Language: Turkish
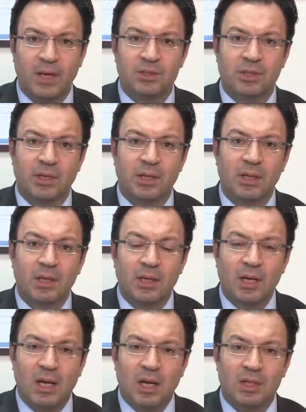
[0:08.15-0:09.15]
Ancak
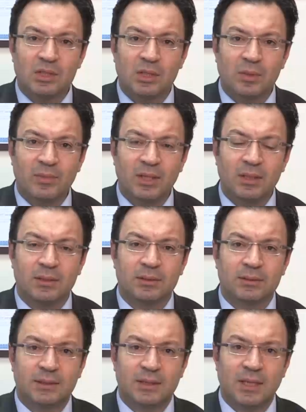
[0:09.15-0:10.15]
aşılama
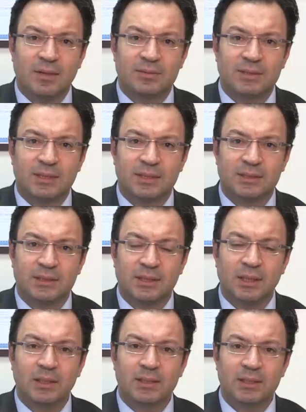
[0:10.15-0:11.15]
tedavisi
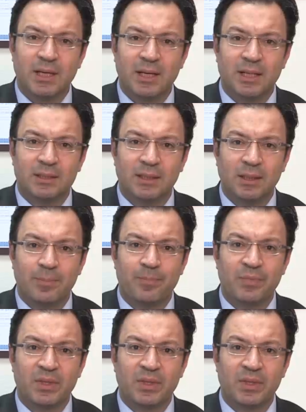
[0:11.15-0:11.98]
sırasında genelde e,